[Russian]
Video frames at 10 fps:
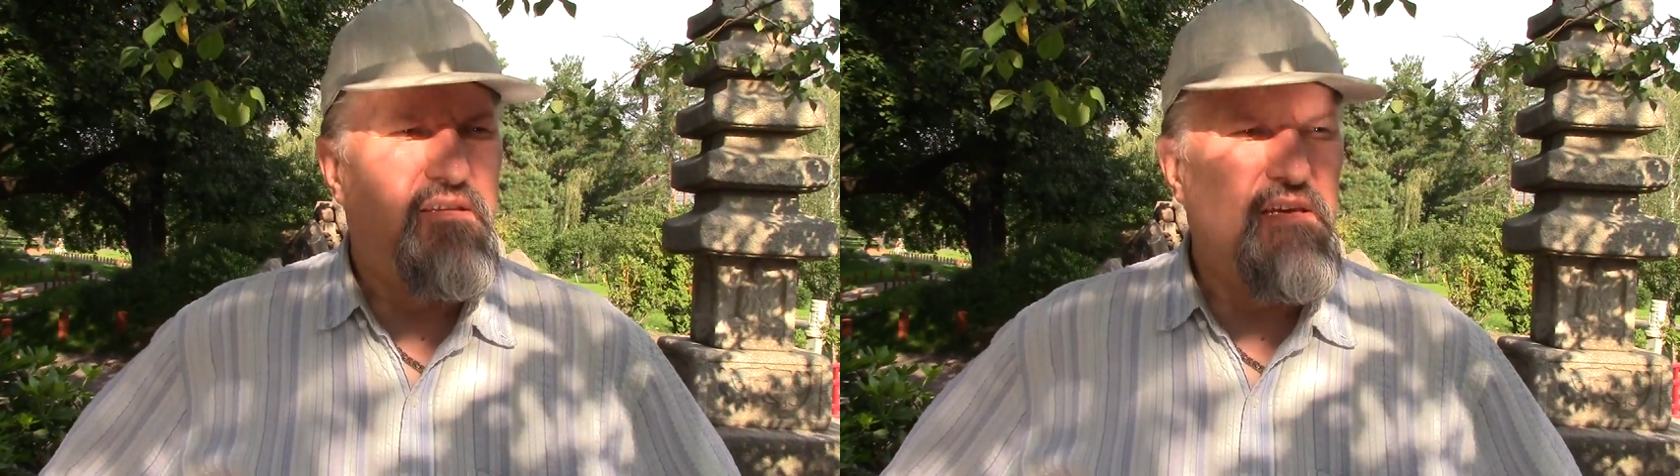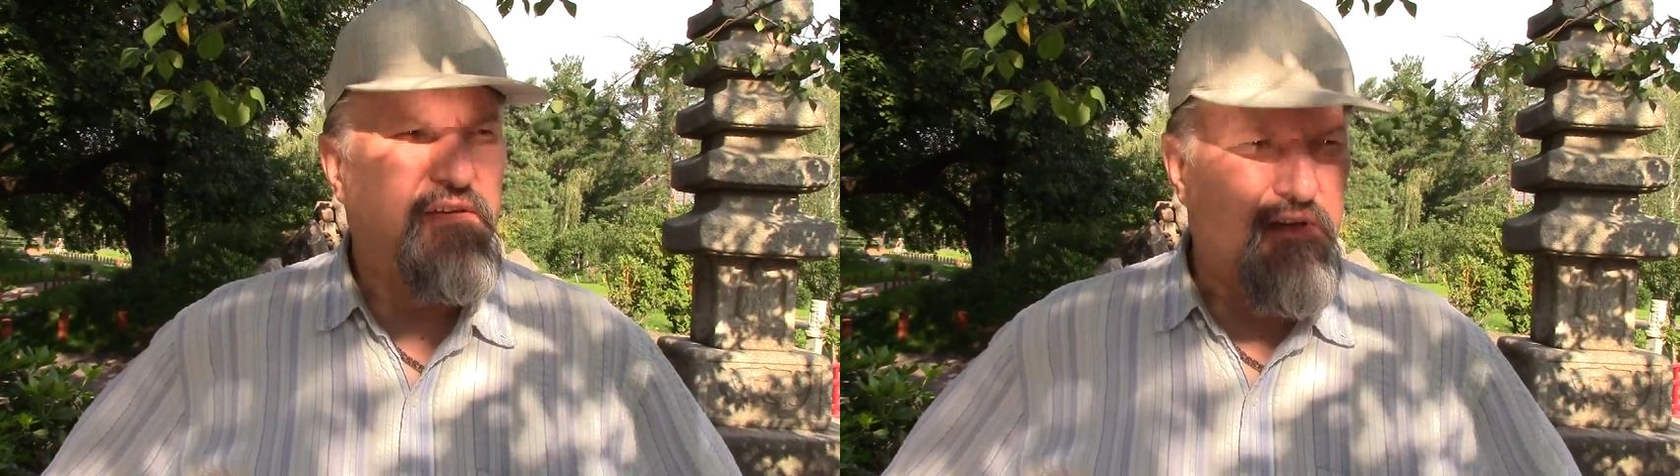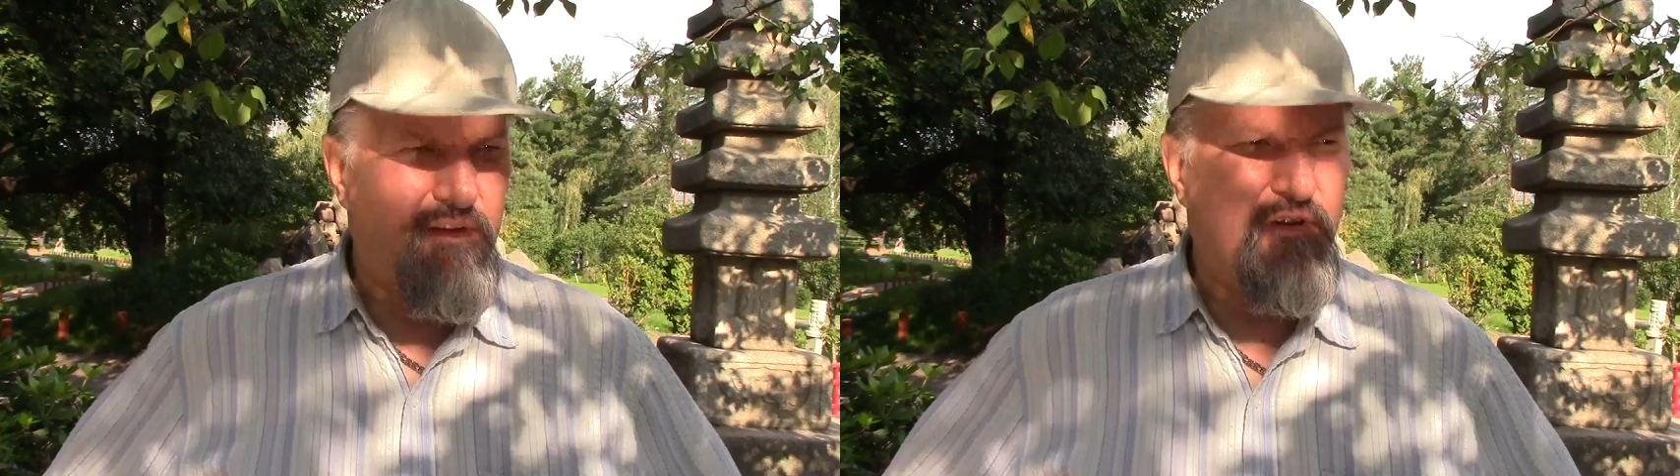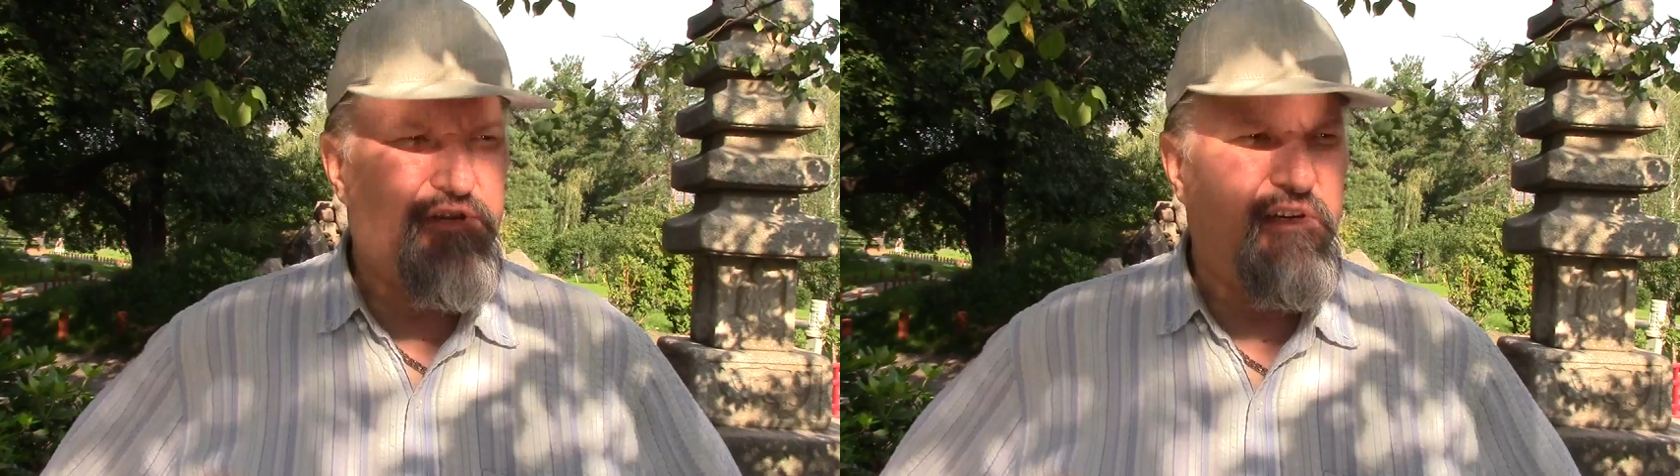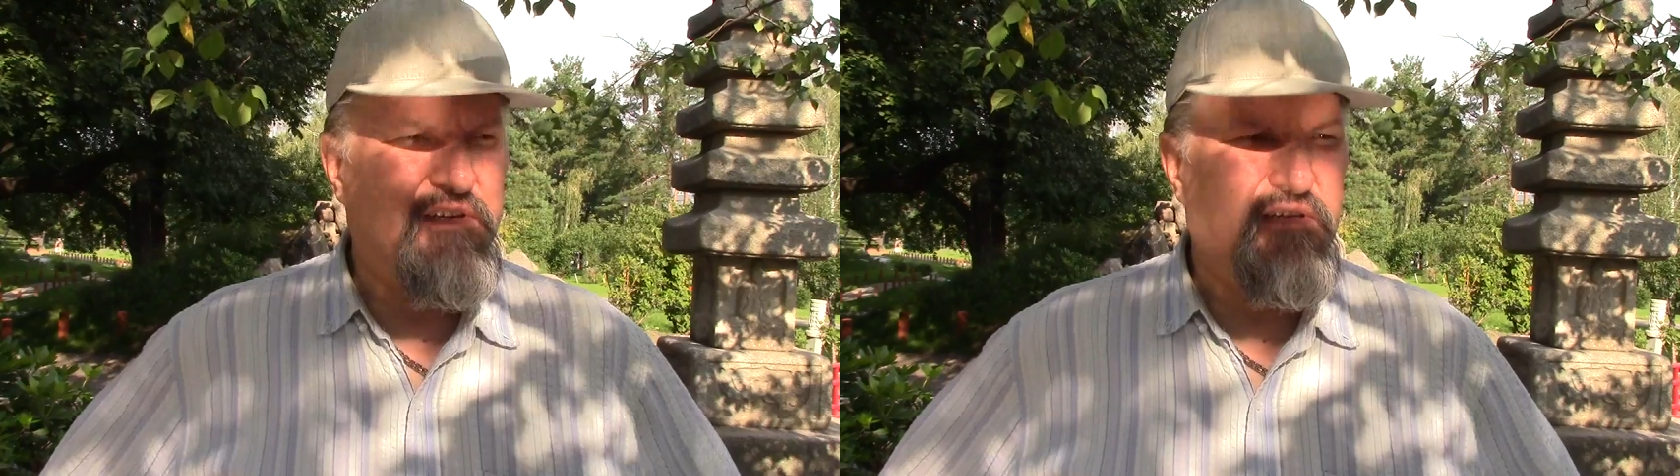Некоторые
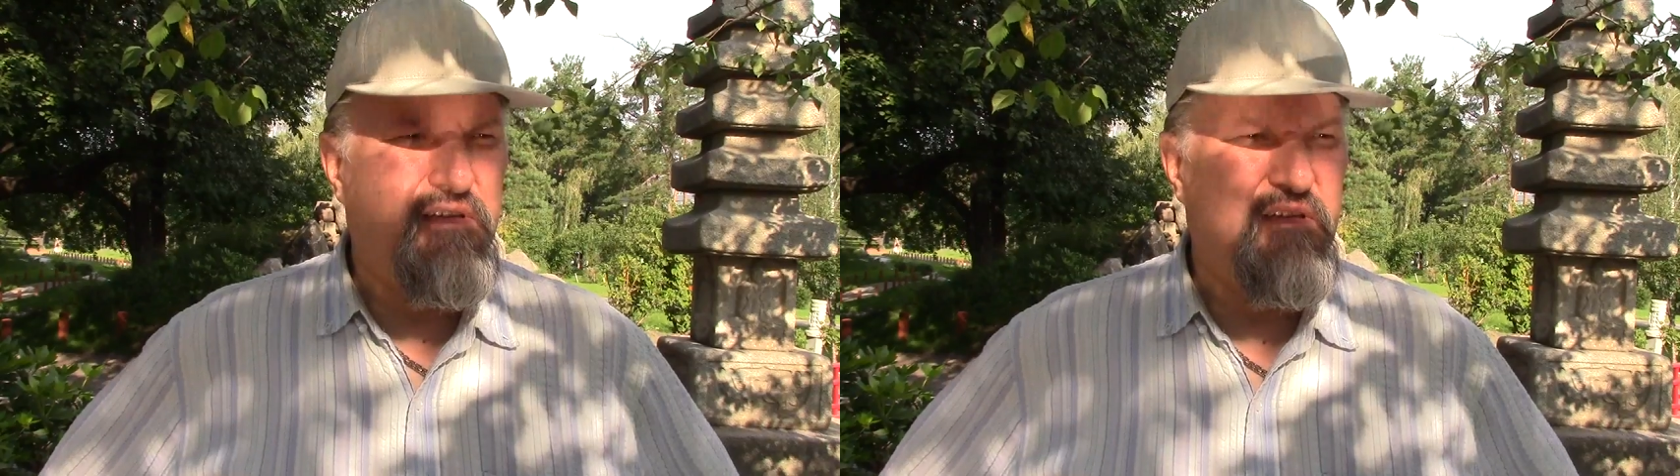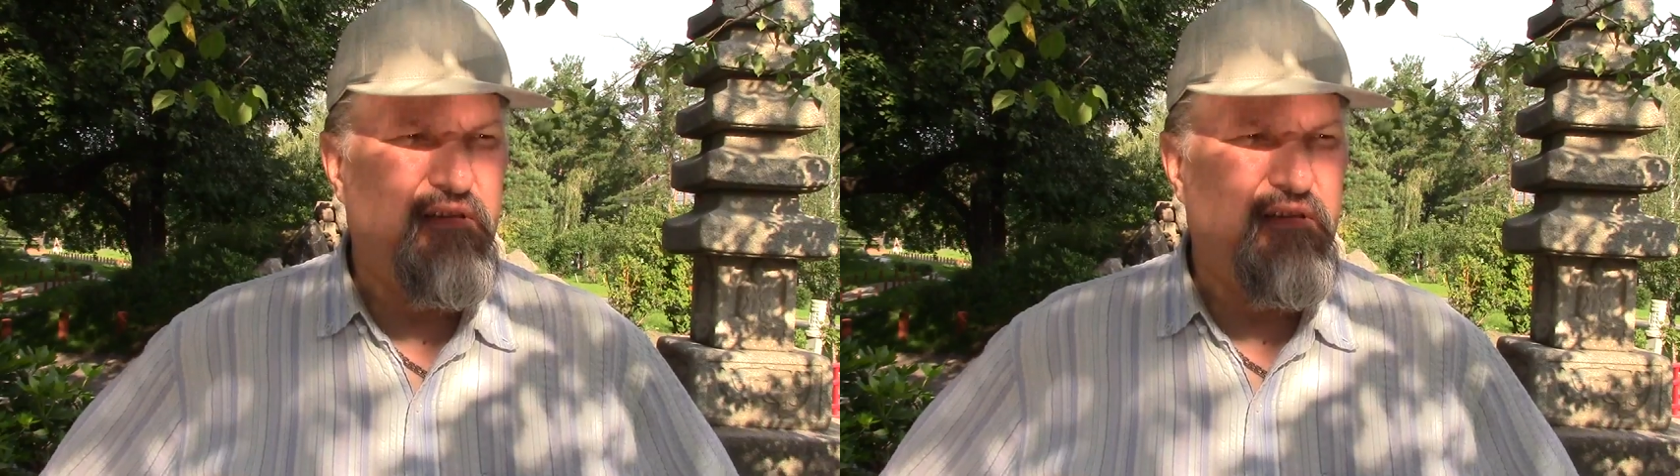вешались,